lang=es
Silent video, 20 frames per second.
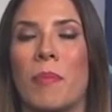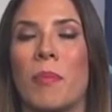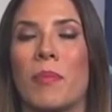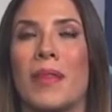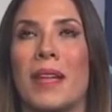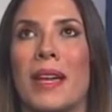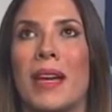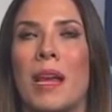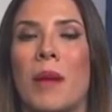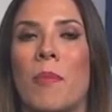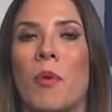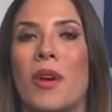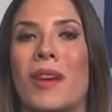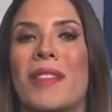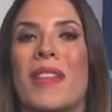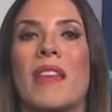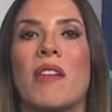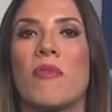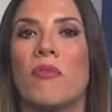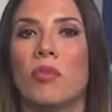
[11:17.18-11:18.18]
el poder
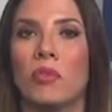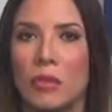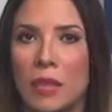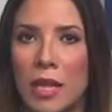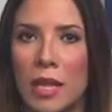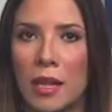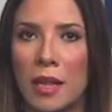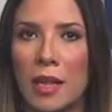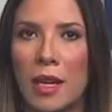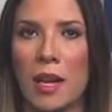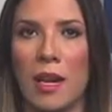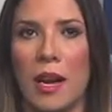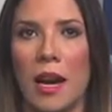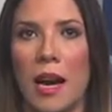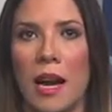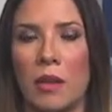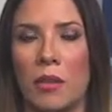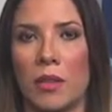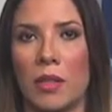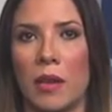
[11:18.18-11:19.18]
de difundir
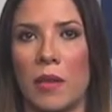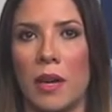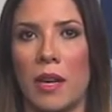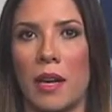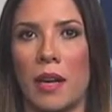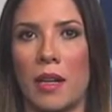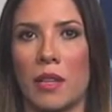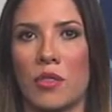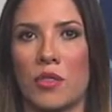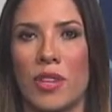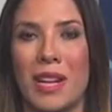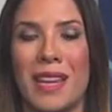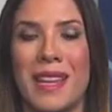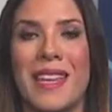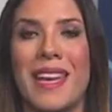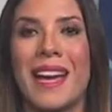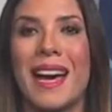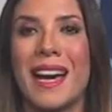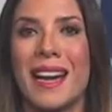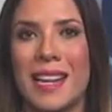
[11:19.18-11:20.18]
algo a través de las redes sociales,
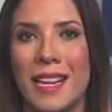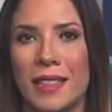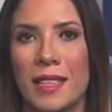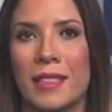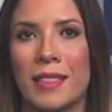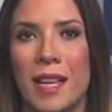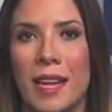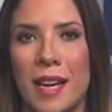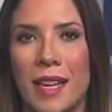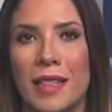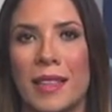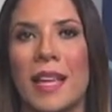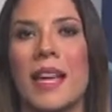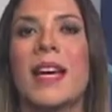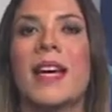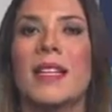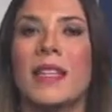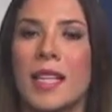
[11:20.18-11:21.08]
llegarle a tanta gente,